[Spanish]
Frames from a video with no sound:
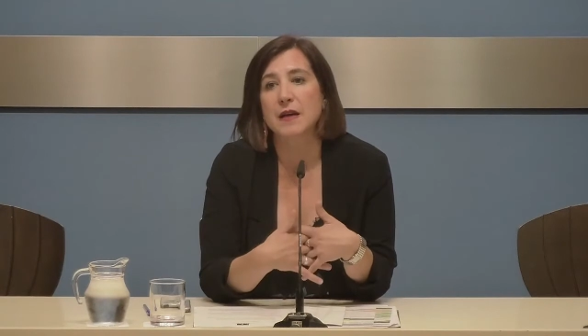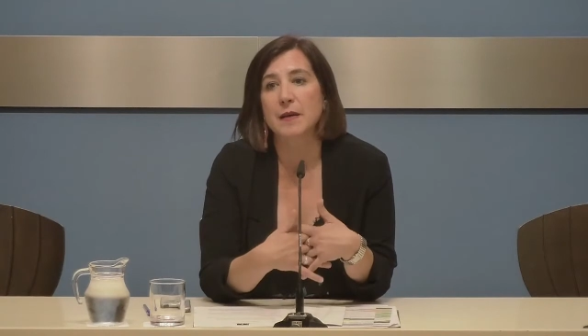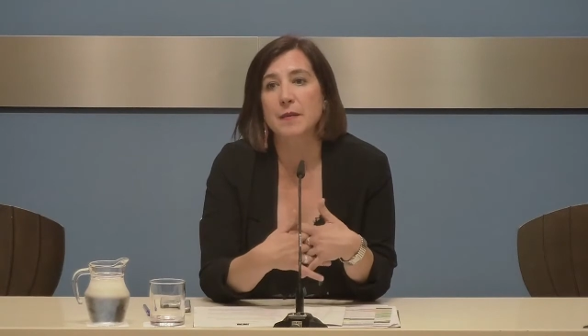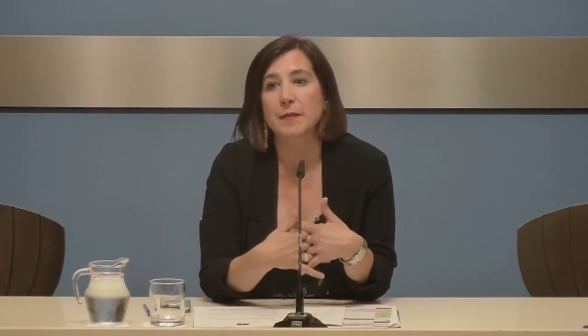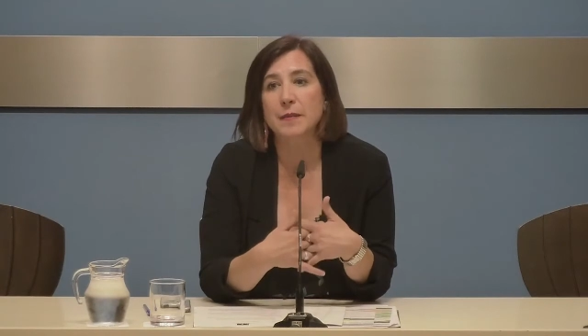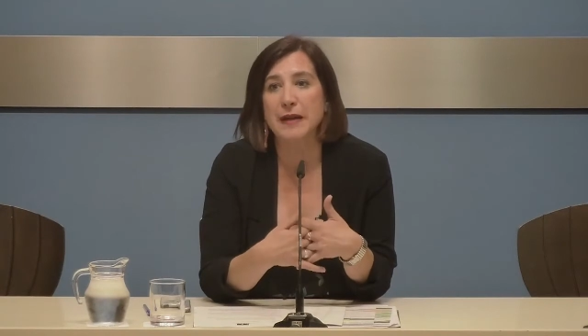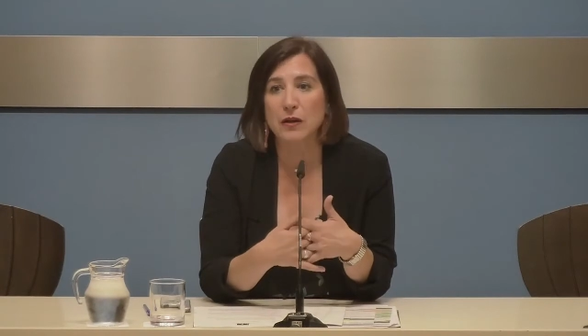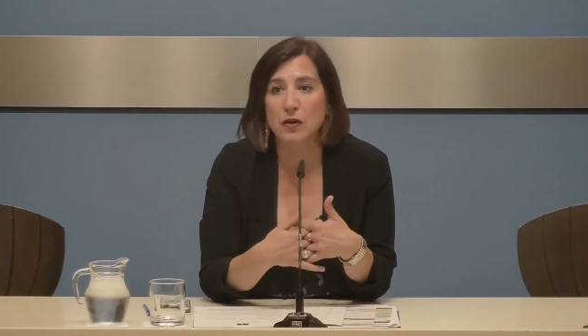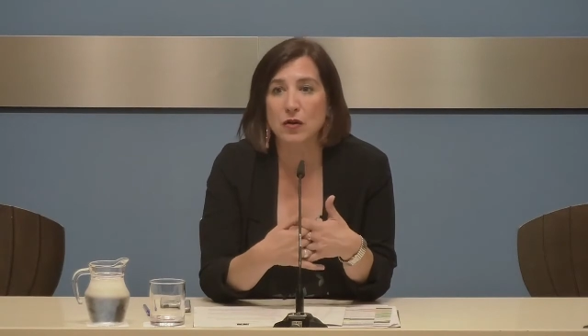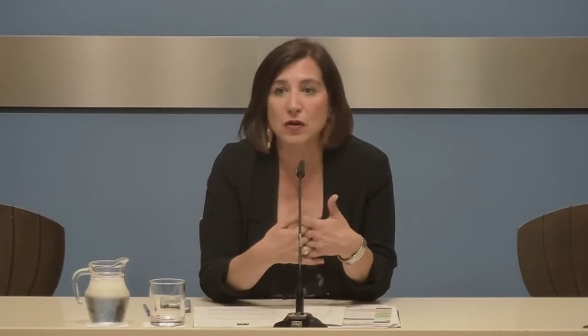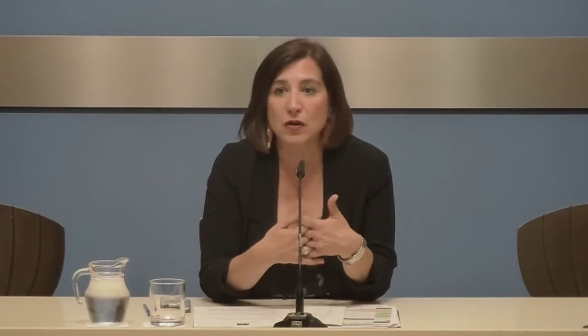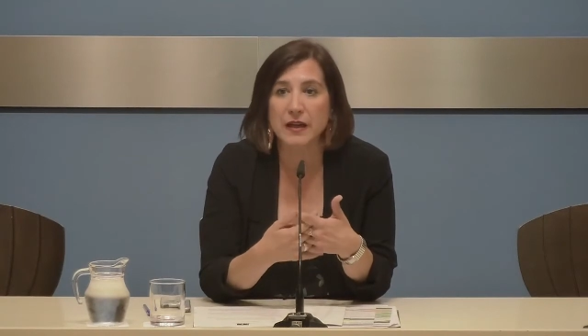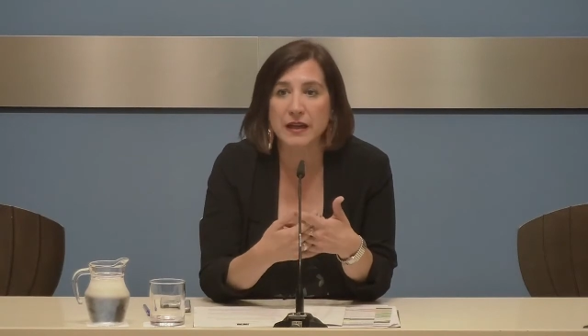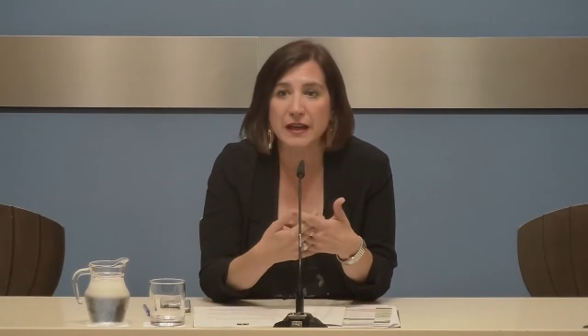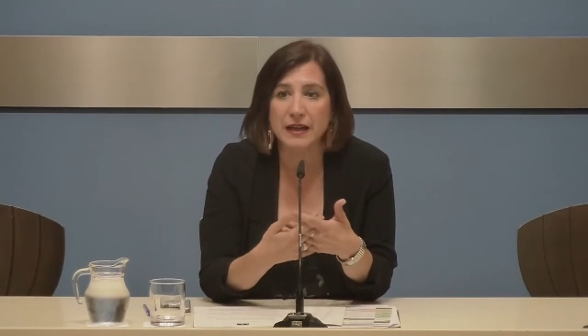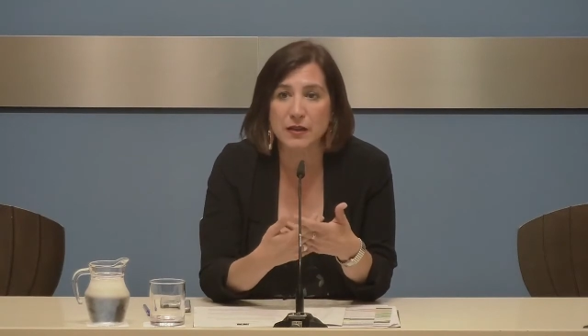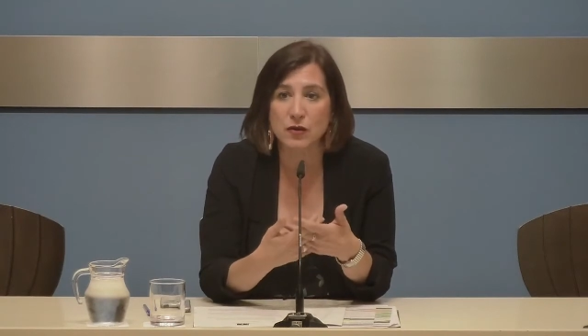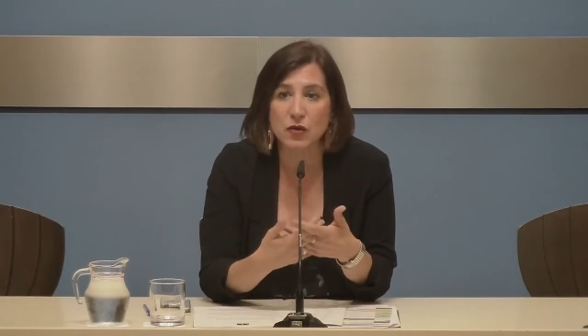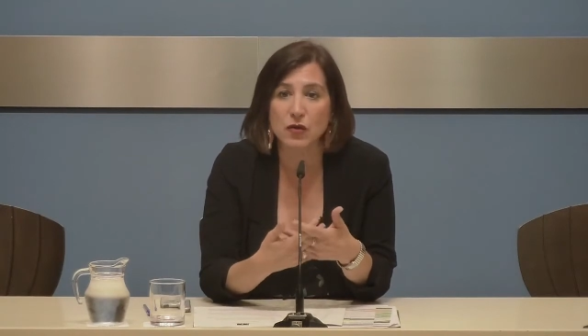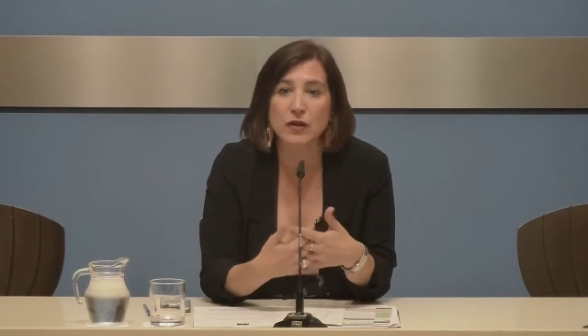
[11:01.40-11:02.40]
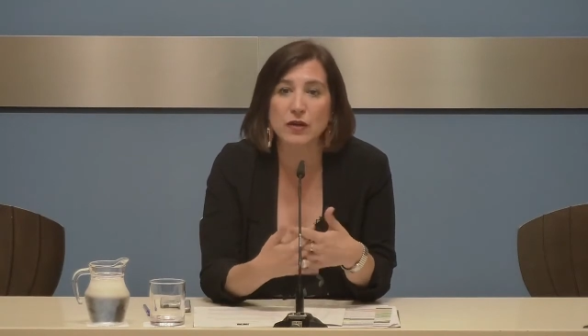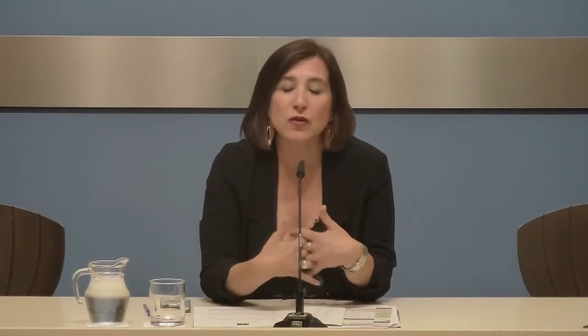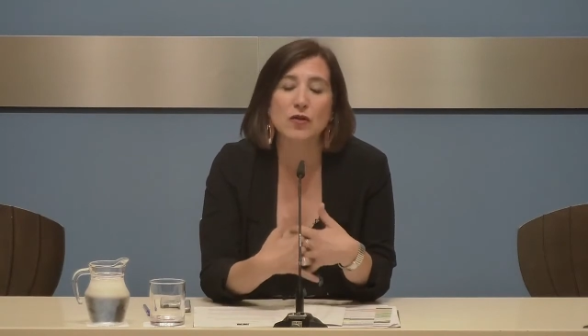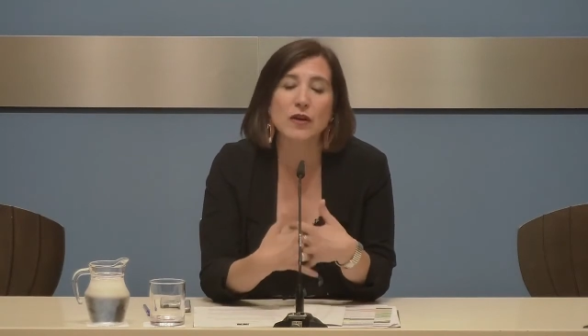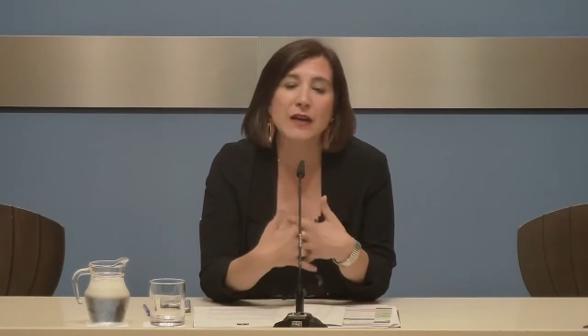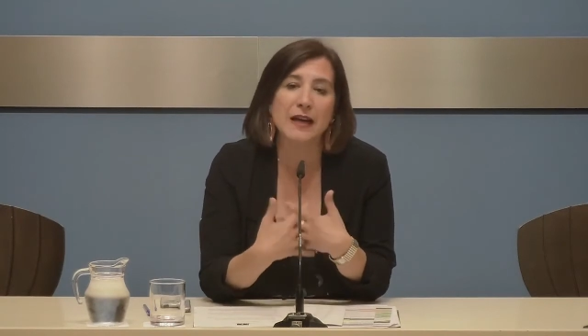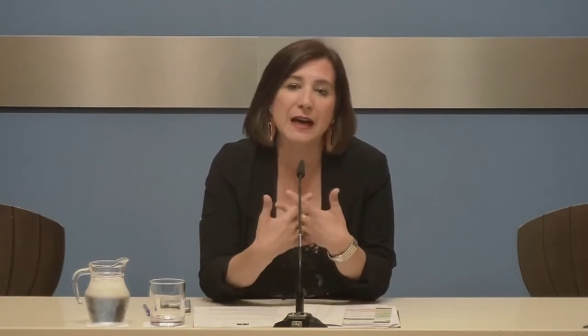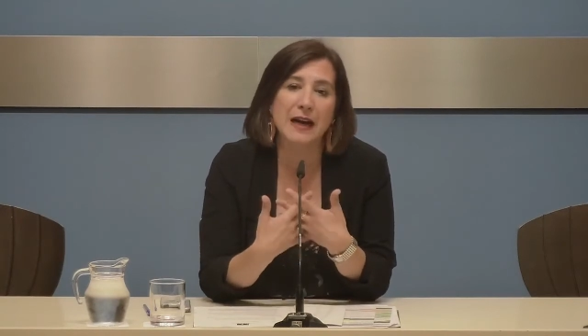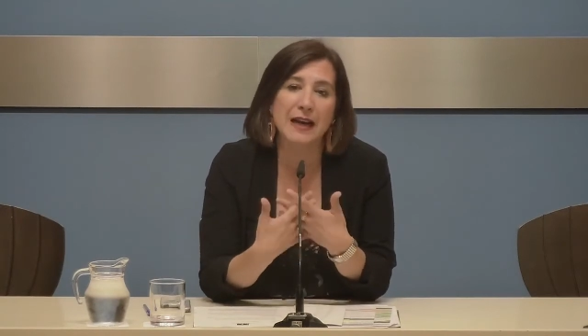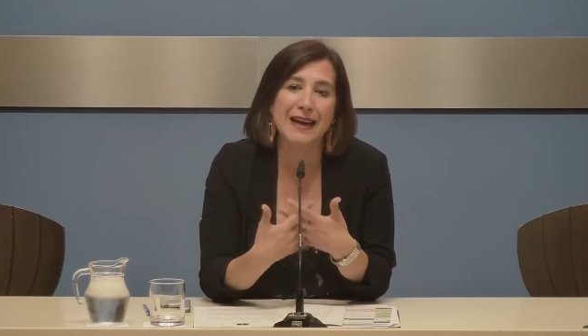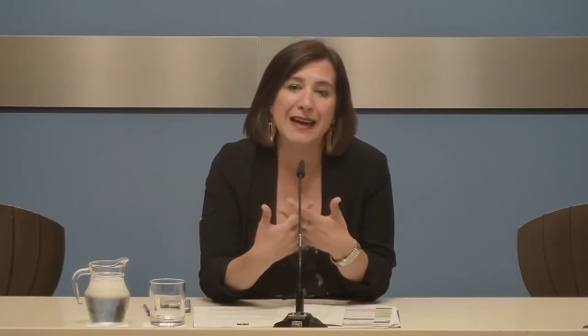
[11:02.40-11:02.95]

Pero eh, yo creo que la,